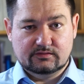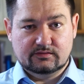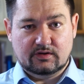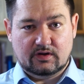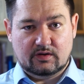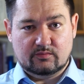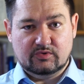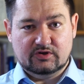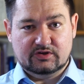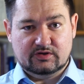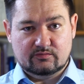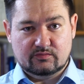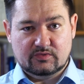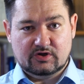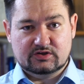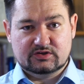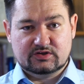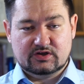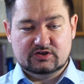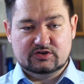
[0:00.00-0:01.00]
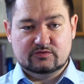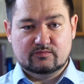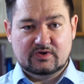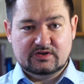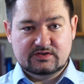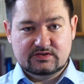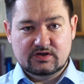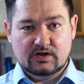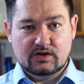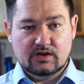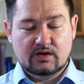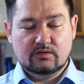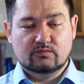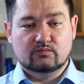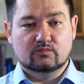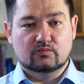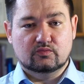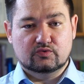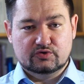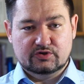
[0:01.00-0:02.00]
Об этом мы расскажем отдельно,
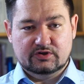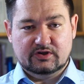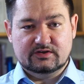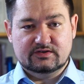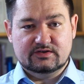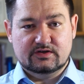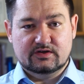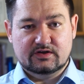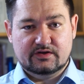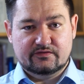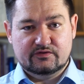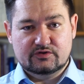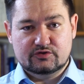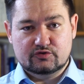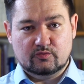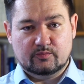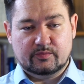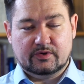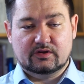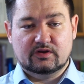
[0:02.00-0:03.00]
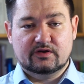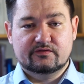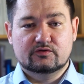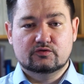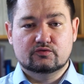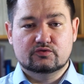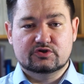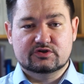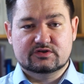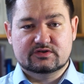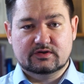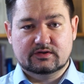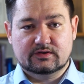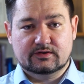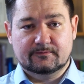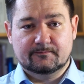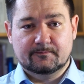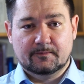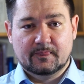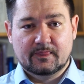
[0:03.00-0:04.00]
будет отдельное видео про лавину
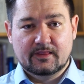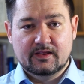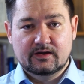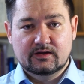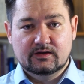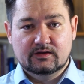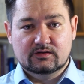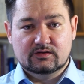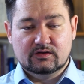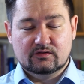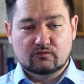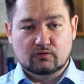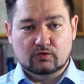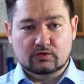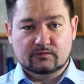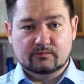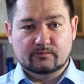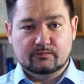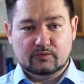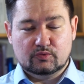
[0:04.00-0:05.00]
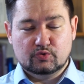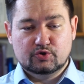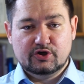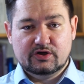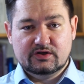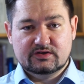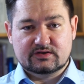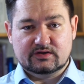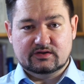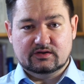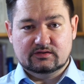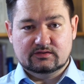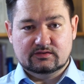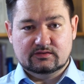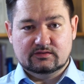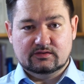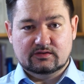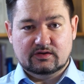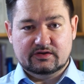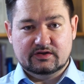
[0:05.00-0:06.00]
частоты. Так вот, получается,
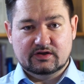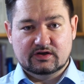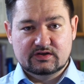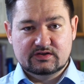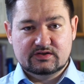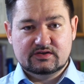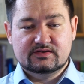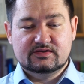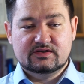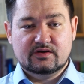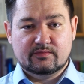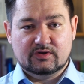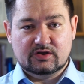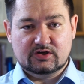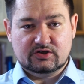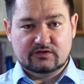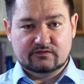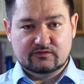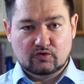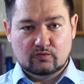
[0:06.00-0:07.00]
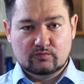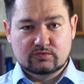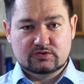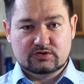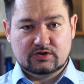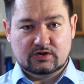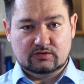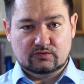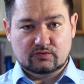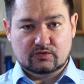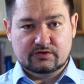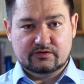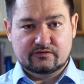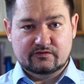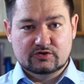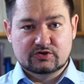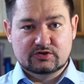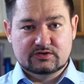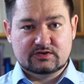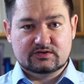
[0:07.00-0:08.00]
Энергосистема наш автобус, который
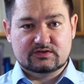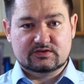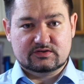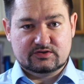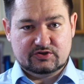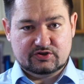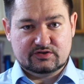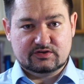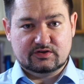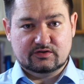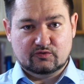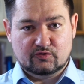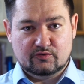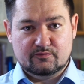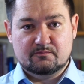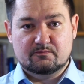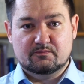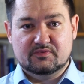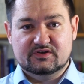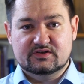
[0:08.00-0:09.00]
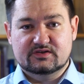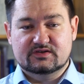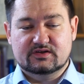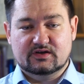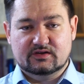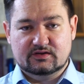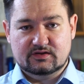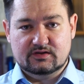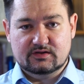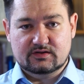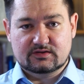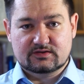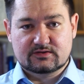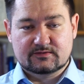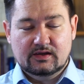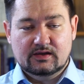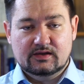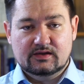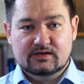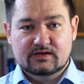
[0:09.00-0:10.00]
движется с частотой 50 Гц.
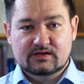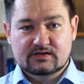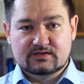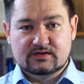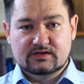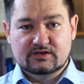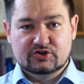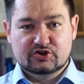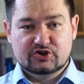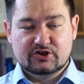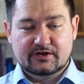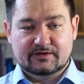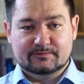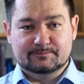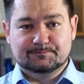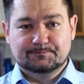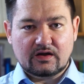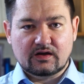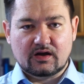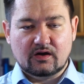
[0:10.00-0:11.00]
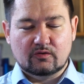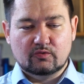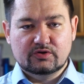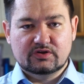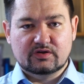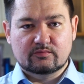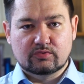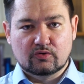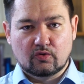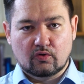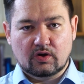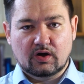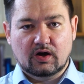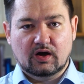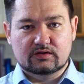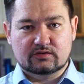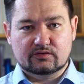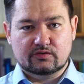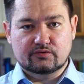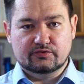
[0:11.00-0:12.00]
Если же какой-то блок
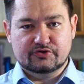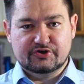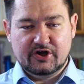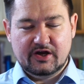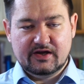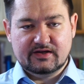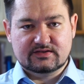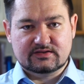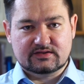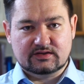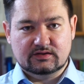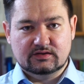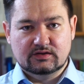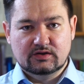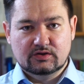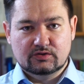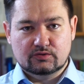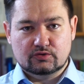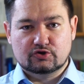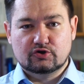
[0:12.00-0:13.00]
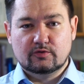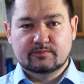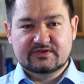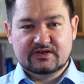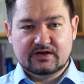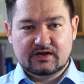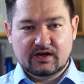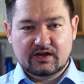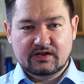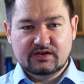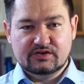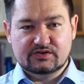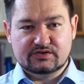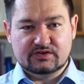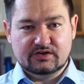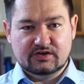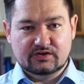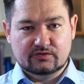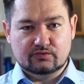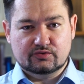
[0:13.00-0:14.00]
отключается, то чтобы
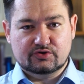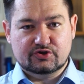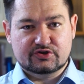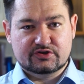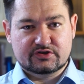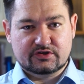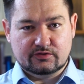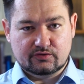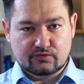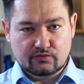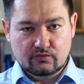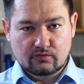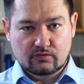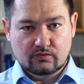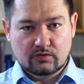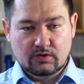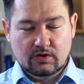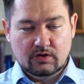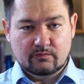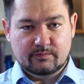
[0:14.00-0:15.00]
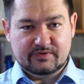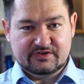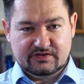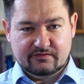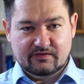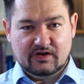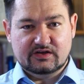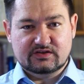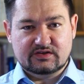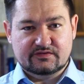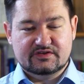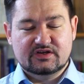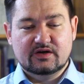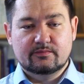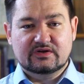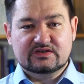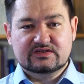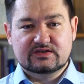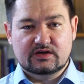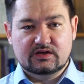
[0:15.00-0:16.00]
сохранить эту частоту, представляете,
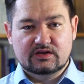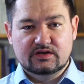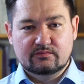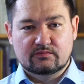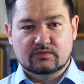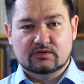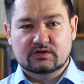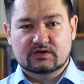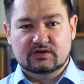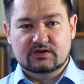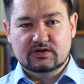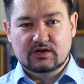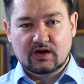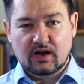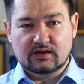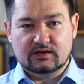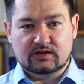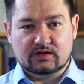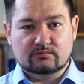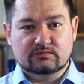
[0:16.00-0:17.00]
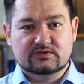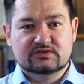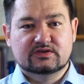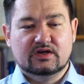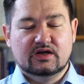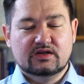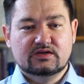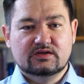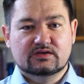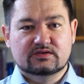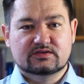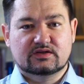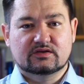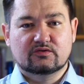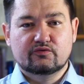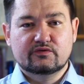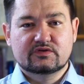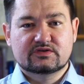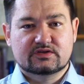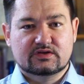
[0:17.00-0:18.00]
всем остальным генераторам стан
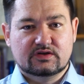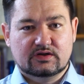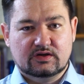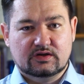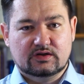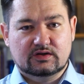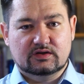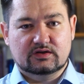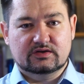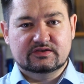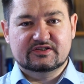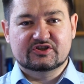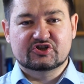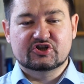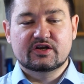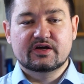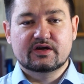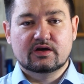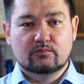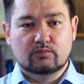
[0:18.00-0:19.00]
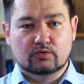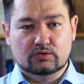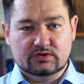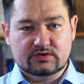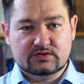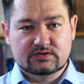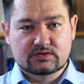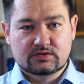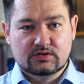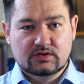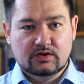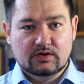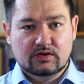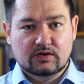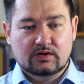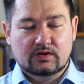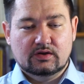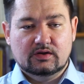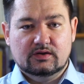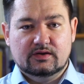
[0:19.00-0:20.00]
становится а, тяжелее работать.
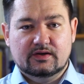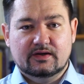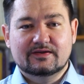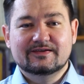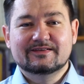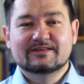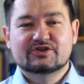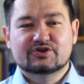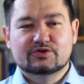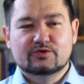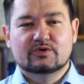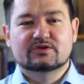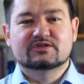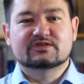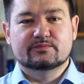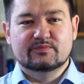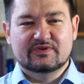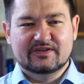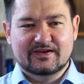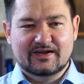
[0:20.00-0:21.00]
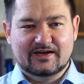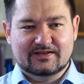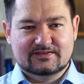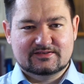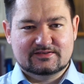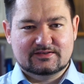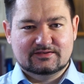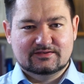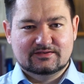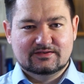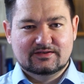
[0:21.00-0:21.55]
И они начинают замедляться.